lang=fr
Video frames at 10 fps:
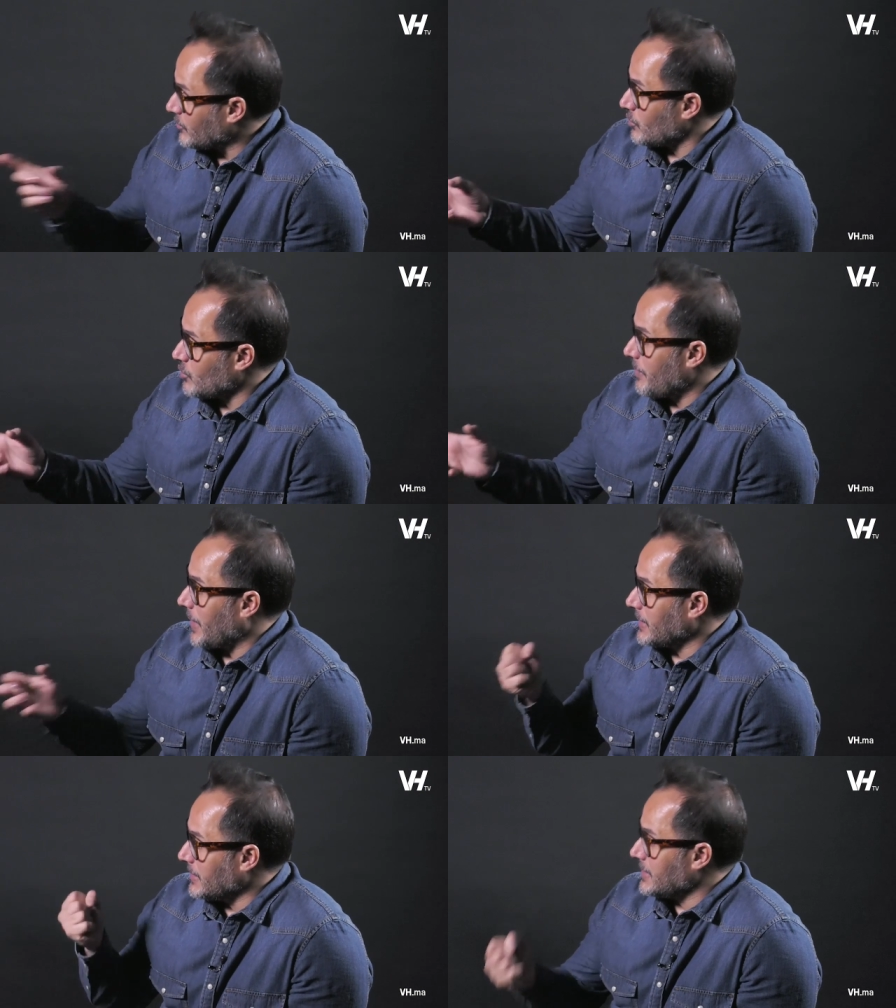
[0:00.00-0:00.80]
tu, as
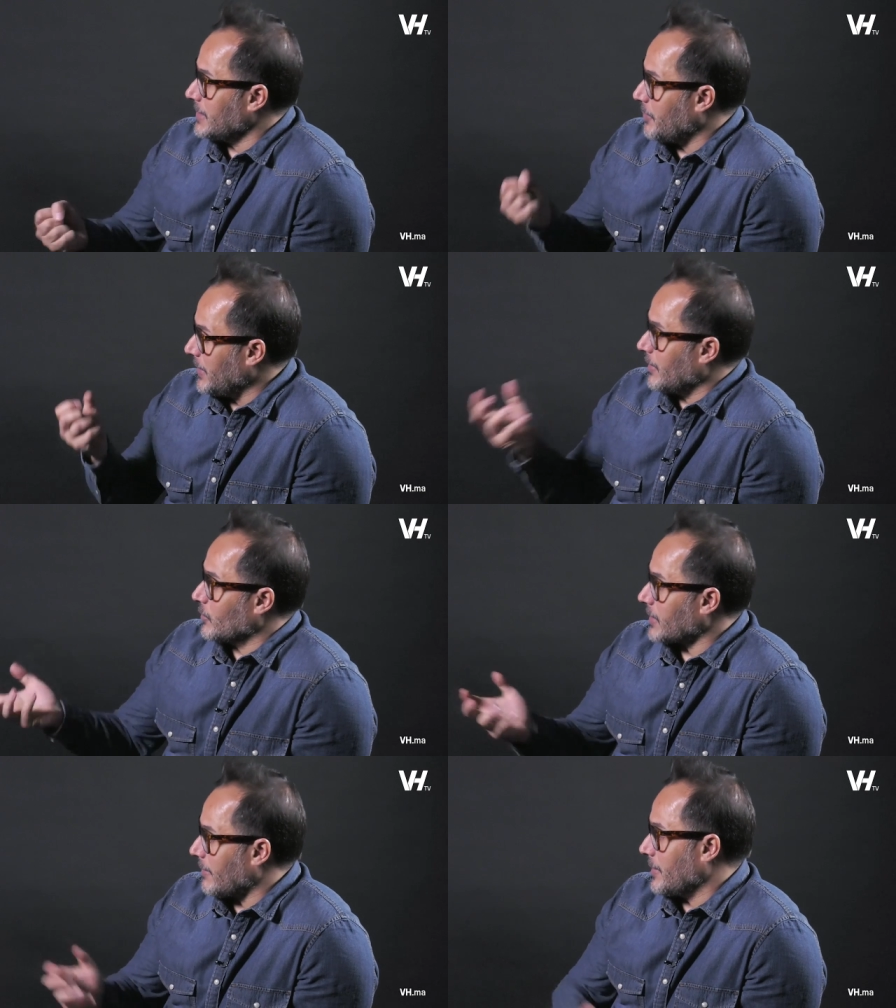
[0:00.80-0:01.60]
parlé de discipline,
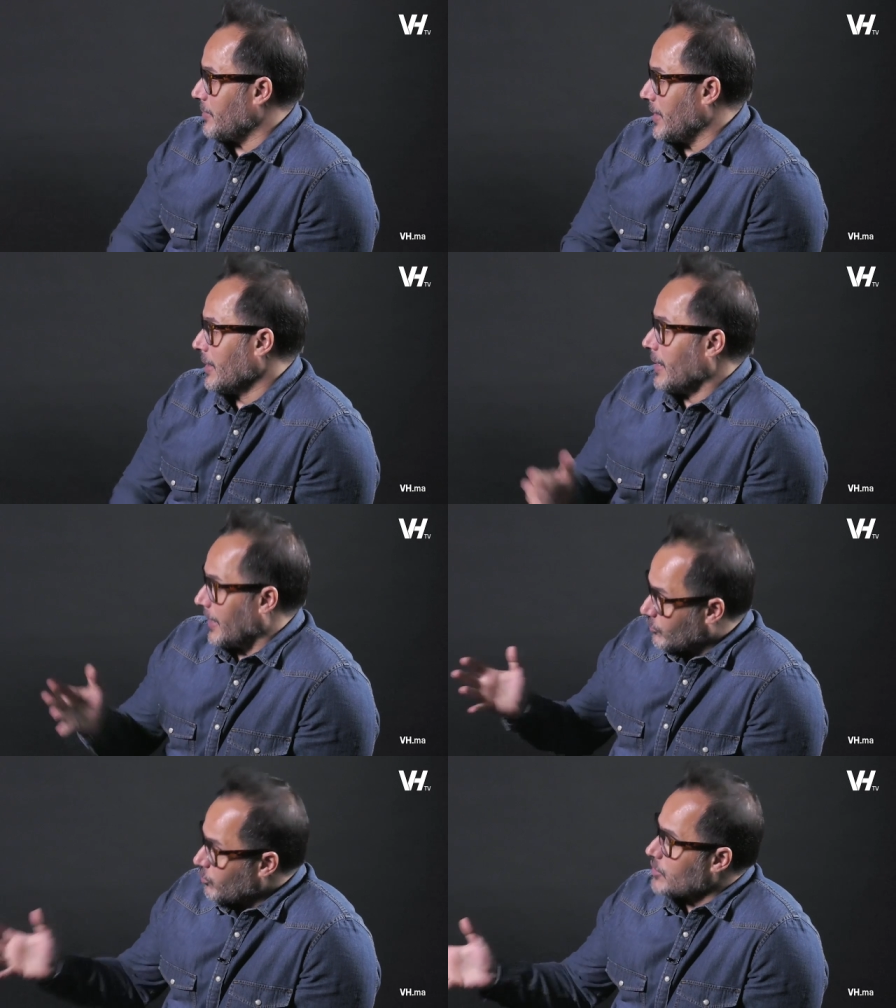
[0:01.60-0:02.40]
le travail paye.
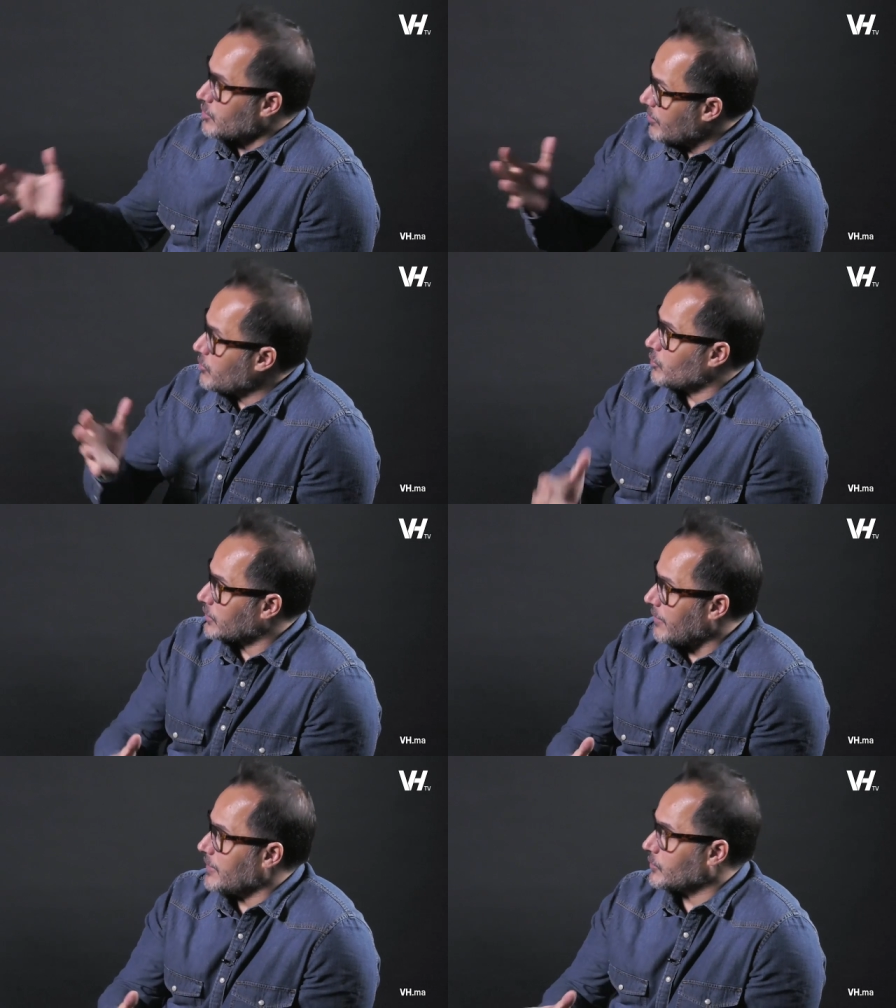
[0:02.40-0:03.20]
et toi, tu as
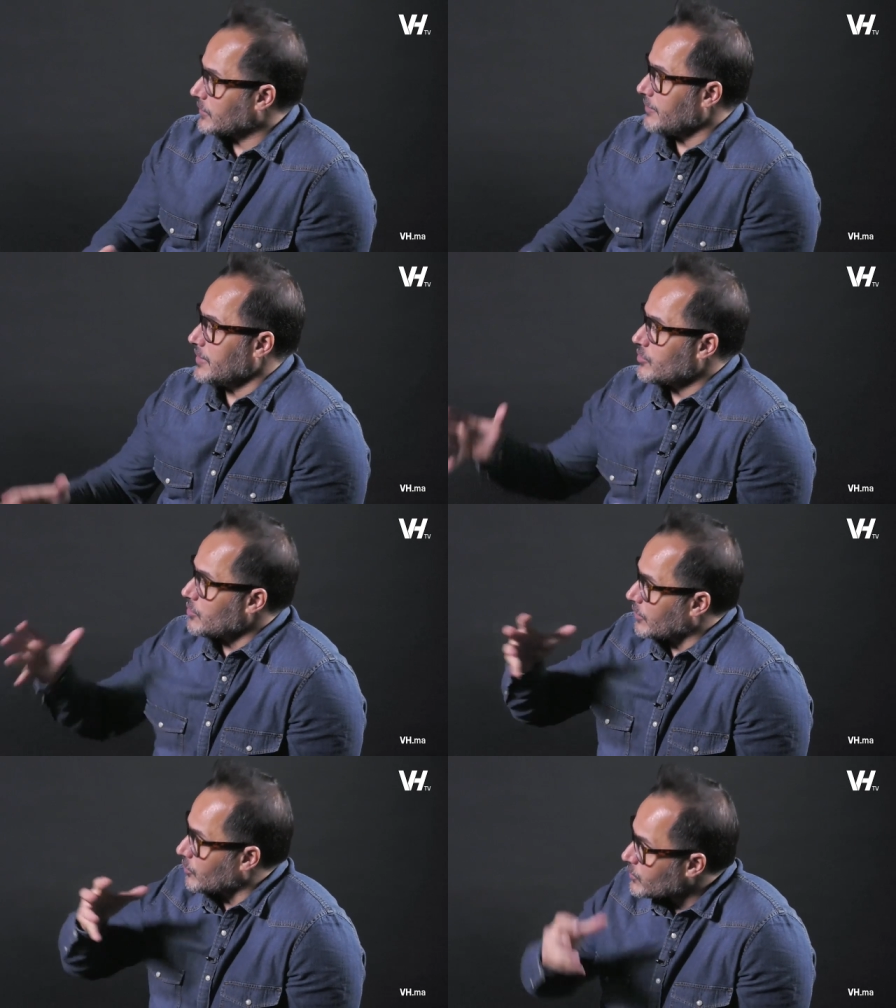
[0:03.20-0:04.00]
beaucoup travaillé dans ta vie,
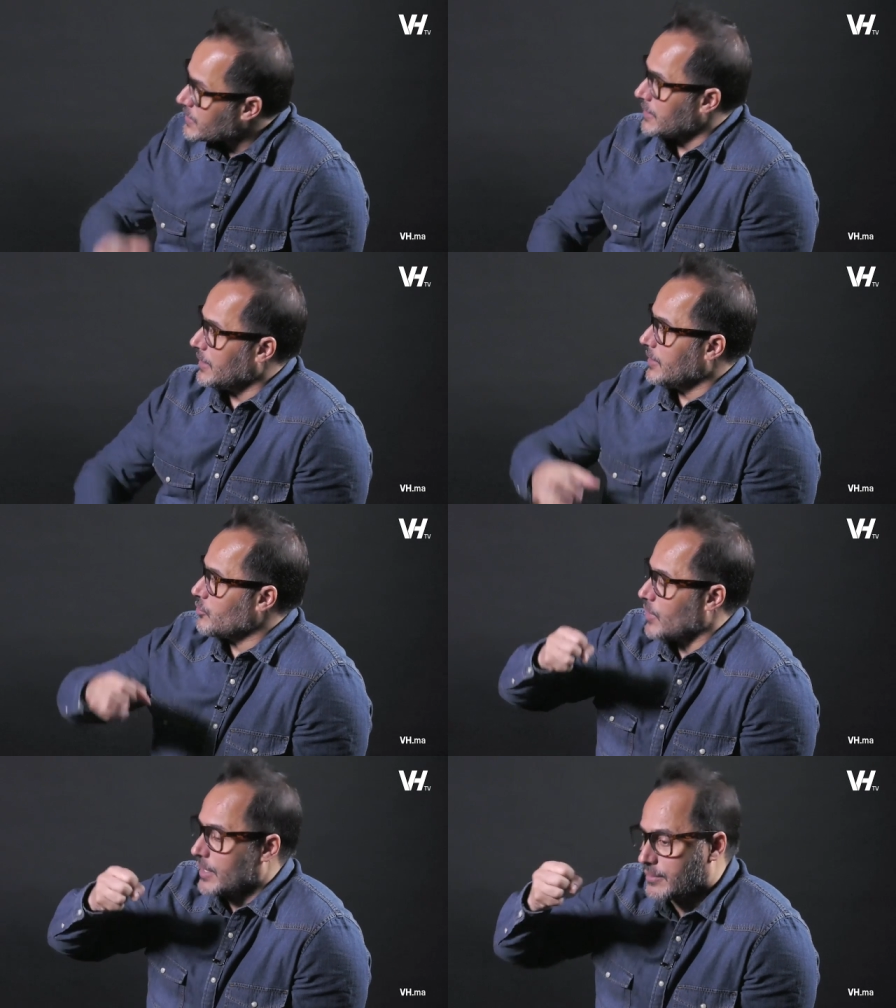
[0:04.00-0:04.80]
tu as dansé,
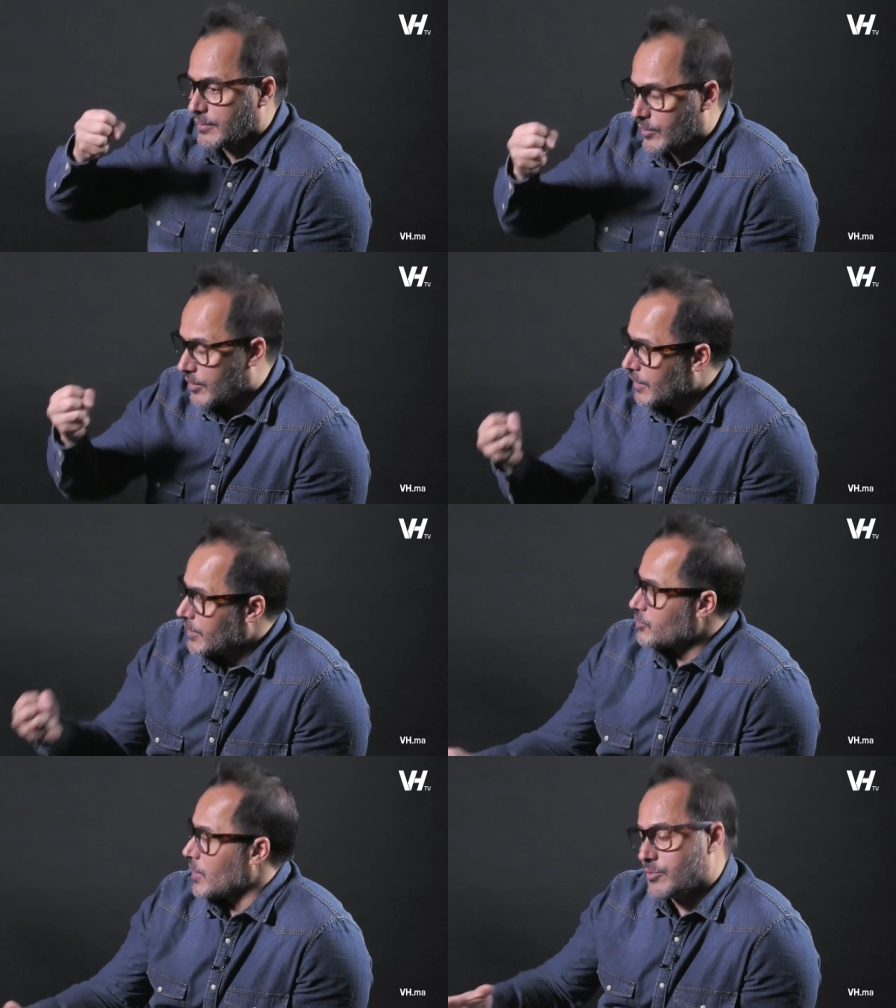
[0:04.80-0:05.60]
tu as, été dans, tu